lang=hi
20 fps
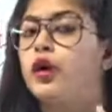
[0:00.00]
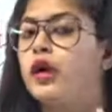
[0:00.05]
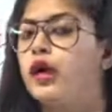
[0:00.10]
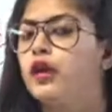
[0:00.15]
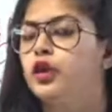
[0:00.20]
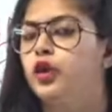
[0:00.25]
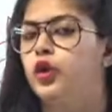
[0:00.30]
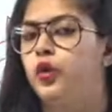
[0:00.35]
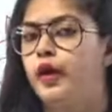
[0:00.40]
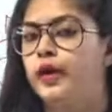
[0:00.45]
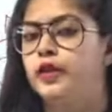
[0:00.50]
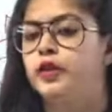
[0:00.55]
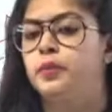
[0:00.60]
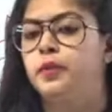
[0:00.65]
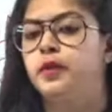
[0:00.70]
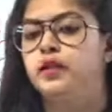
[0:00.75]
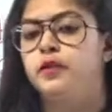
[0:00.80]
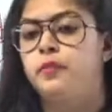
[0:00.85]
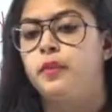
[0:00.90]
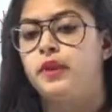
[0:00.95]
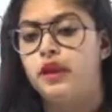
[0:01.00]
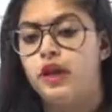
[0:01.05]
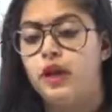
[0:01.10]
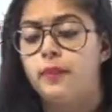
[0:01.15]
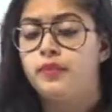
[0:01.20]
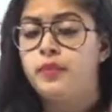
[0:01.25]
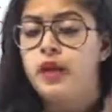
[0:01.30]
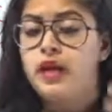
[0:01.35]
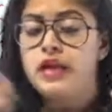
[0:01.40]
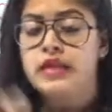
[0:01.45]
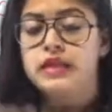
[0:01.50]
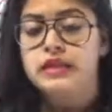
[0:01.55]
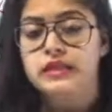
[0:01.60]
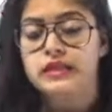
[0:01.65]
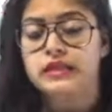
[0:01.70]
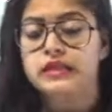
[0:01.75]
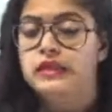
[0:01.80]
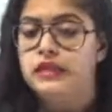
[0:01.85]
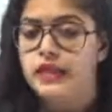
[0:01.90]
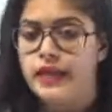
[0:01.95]
करते हुए एक्सपीरियंस
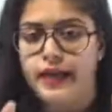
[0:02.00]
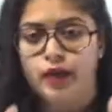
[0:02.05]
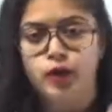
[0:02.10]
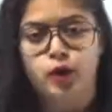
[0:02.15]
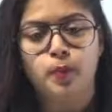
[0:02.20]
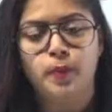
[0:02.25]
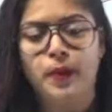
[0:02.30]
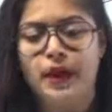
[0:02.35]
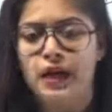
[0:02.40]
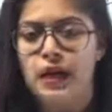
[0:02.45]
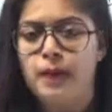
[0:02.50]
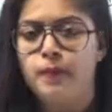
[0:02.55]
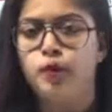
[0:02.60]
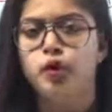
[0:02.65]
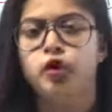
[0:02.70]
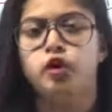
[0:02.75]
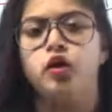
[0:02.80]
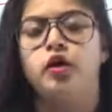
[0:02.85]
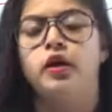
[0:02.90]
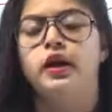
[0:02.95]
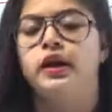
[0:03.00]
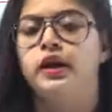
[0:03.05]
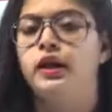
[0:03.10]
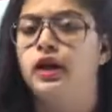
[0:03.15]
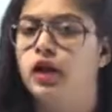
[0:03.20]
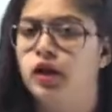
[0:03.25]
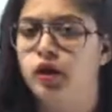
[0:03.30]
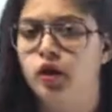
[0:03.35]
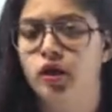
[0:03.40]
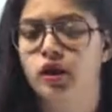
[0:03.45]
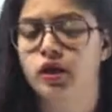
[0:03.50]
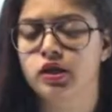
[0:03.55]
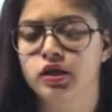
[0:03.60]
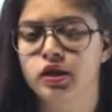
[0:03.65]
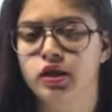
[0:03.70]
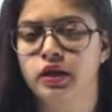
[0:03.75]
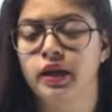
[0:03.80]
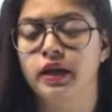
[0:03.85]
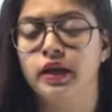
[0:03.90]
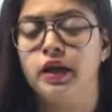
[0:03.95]
मतलब एक तो पहले आपको थ्योरेटिकल नॉलेज
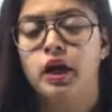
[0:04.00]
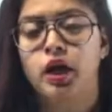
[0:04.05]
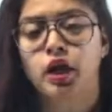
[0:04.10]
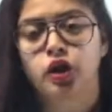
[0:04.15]
दी गई